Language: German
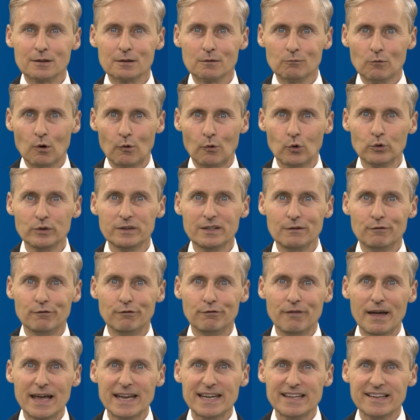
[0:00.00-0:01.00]
wovon die
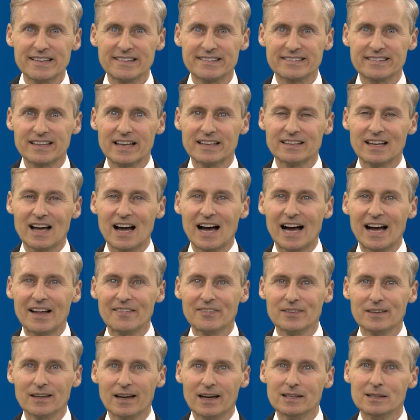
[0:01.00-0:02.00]
wenigsten
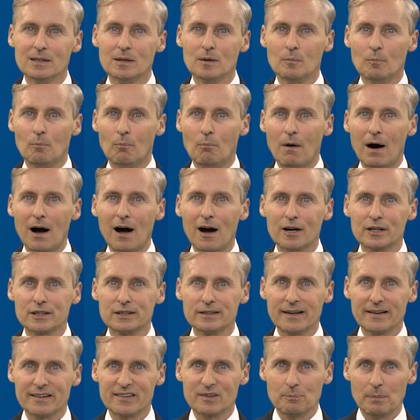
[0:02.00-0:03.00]
anderen
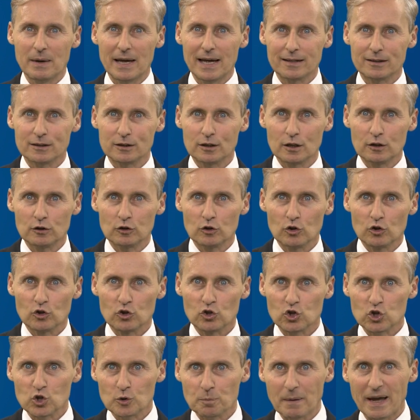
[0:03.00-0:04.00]
Marketing-Experten
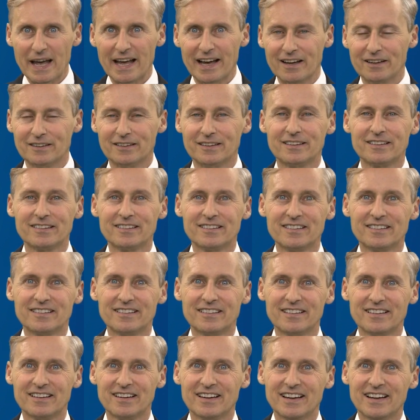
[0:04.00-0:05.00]
sprechen.
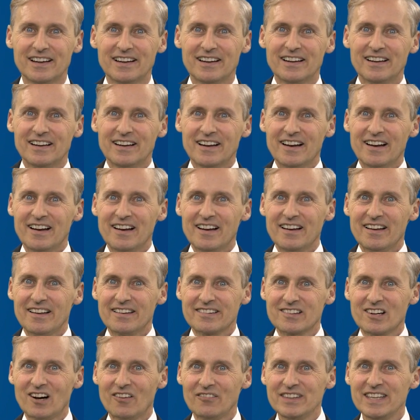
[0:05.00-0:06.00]

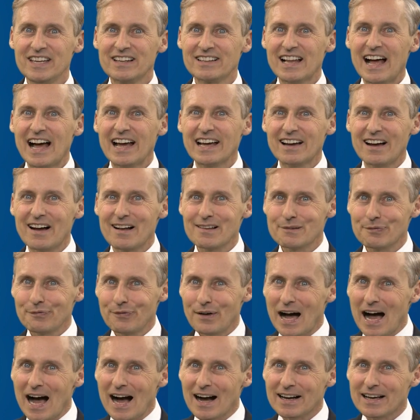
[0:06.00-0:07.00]
Es kommt hier gleich als
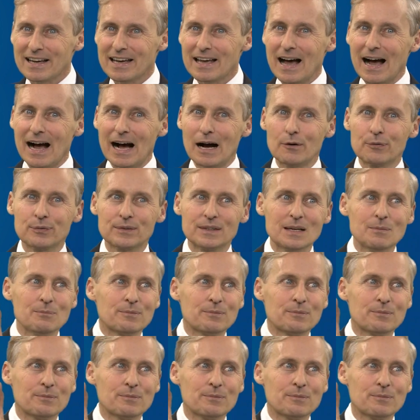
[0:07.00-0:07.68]
Frage auf dem